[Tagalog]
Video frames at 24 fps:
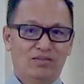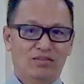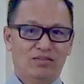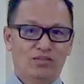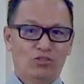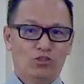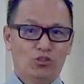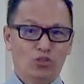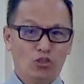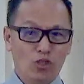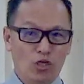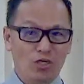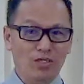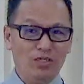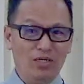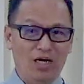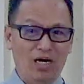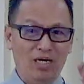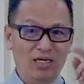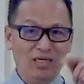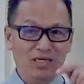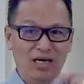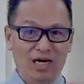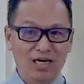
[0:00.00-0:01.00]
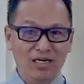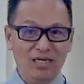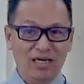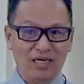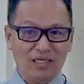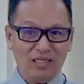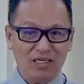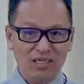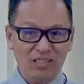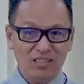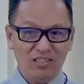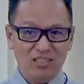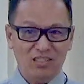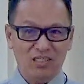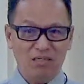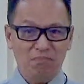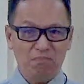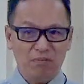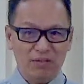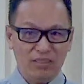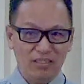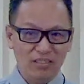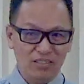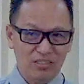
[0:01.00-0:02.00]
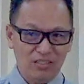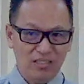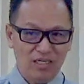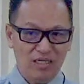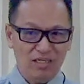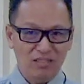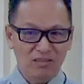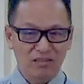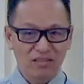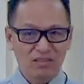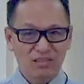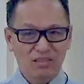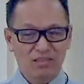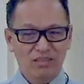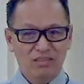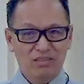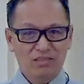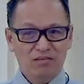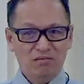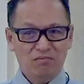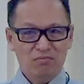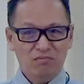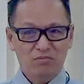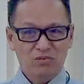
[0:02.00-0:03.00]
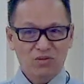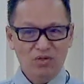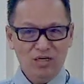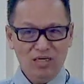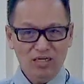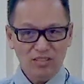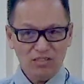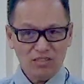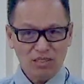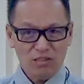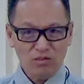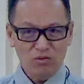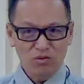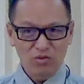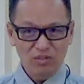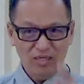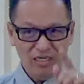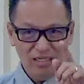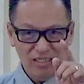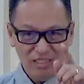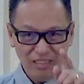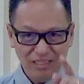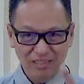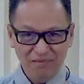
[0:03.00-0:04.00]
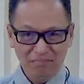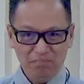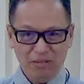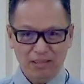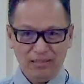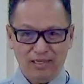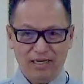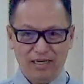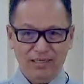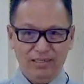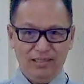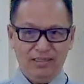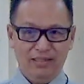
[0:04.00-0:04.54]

So, ang, ang, ang laking diferensya. Mula sa gulay, naging patay.